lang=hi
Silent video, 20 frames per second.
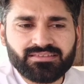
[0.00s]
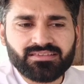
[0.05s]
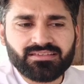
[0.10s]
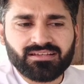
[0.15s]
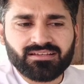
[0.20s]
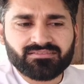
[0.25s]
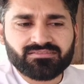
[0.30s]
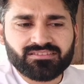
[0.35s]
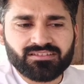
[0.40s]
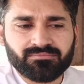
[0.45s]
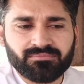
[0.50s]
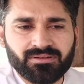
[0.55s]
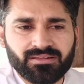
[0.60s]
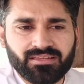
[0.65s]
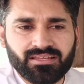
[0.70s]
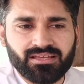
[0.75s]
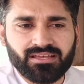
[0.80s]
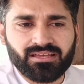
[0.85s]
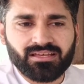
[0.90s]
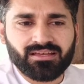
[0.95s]
इसी कस्टमर
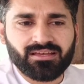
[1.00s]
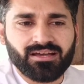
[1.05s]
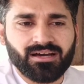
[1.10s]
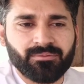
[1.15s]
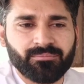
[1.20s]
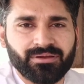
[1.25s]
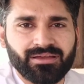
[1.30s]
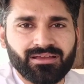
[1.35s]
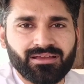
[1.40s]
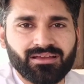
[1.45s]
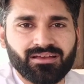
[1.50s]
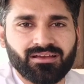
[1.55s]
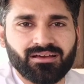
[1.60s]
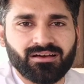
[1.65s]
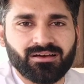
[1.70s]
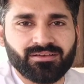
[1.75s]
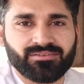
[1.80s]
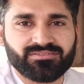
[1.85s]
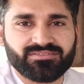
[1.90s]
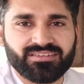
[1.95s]
ने हमें
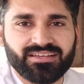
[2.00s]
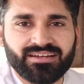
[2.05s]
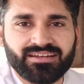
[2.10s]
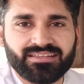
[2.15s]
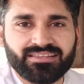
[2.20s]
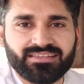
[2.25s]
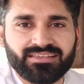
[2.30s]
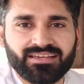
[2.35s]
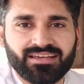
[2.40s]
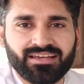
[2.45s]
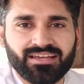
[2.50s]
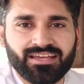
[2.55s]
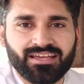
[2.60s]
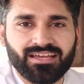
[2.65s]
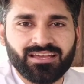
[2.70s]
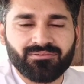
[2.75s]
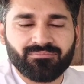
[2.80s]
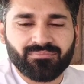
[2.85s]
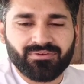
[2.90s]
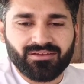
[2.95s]
आ, सेंड किया है
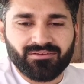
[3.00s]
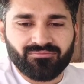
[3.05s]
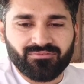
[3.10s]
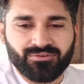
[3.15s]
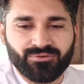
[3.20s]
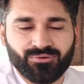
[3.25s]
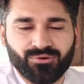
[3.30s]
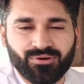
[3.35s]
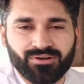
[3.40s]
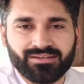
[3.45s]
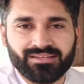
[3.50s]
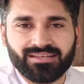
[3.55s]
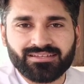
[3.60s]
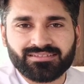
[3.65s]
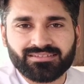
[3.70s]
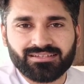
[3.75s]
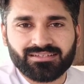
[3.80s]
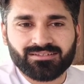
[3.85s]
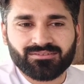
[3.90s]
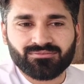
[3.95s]
मैं वीडियो
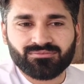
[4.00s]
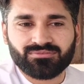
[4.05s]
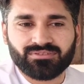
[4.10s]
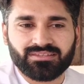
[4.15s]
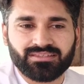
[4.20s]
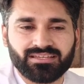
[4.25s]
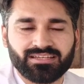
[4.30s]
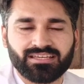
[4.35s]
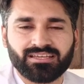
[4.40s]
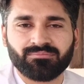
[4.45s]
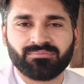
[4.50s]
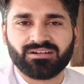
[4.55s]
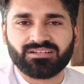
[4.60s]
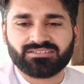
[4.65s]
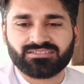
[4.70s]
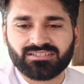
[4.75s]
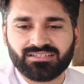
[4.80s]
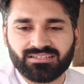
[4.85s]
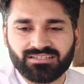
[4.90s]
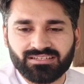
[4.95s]
अटैच कर रहा हूँ ये देखें
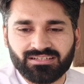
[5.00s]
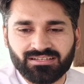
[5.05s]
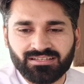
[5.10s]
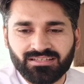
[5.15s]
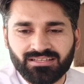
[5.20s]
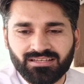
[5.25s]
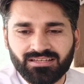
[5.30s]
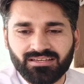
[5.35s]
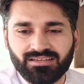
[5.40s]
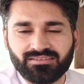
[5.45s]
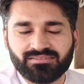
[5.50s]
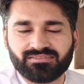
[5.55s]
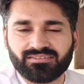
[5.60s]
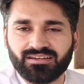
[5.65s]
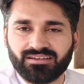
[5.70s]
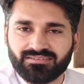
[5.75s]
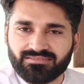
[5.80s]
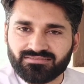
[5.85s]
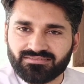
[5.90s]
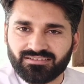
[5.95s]
माशाल्लाह
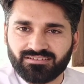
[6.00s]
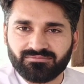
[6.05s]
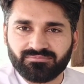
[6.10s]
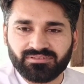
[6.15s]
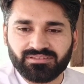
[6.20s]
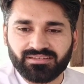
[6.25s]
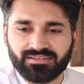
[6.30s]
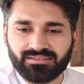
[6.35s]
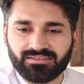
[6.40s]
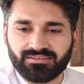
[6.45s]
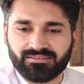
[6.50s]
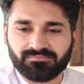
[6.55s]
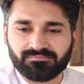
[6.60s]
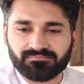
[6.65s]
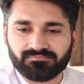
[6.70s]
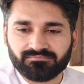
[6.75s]
इसका रिज़ल्ट भी देखें